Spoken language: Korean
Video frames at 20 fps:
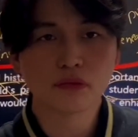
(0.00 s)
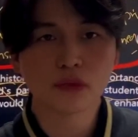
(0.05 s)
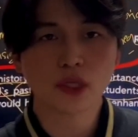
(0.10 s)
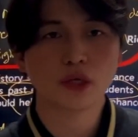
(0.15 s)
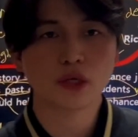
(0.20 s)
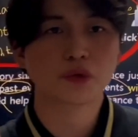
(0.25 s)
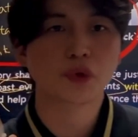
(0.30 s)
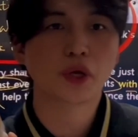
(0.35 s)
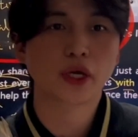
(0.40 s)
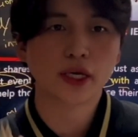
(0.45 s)

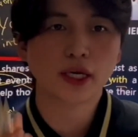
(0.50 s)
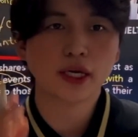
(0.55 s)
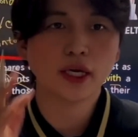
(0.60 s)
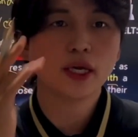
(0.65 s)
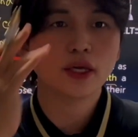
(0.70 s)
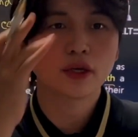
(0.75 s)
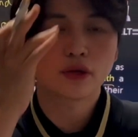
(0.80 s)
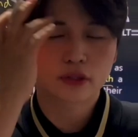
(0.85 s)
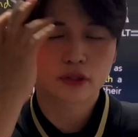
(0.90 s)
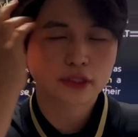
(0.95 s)

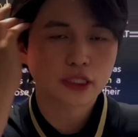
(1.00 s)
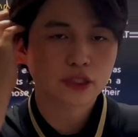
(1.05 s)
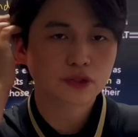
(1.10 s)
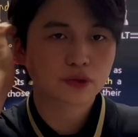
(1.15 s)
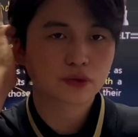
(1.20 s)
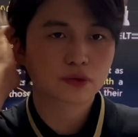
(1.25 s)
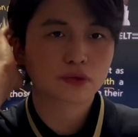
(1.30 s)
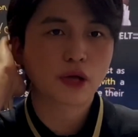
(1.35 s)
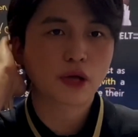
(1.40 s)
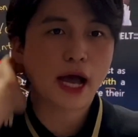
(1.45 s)
되게
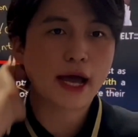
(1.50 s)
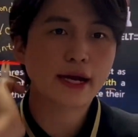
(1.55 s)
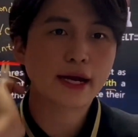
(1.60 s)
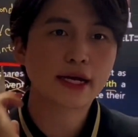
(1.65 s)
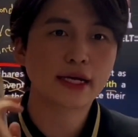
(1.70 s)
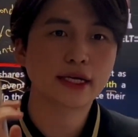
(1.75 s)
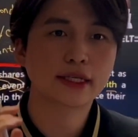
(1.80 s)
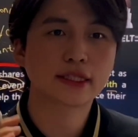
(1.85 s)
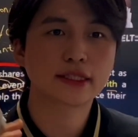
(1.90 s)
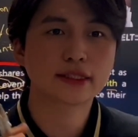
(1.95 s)
역사적으로
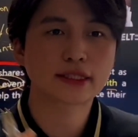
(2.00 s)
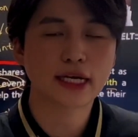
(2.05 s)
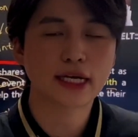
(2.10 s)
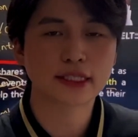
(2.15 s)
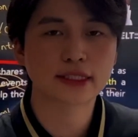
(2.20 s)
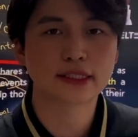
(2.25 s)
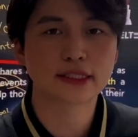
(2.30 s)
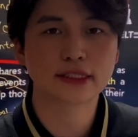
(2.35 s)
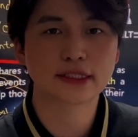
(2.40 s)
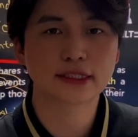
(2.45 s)
알아야 될
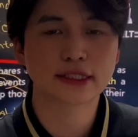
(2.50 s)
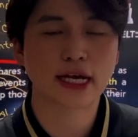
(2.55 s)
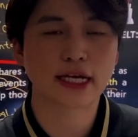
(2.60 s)
사실을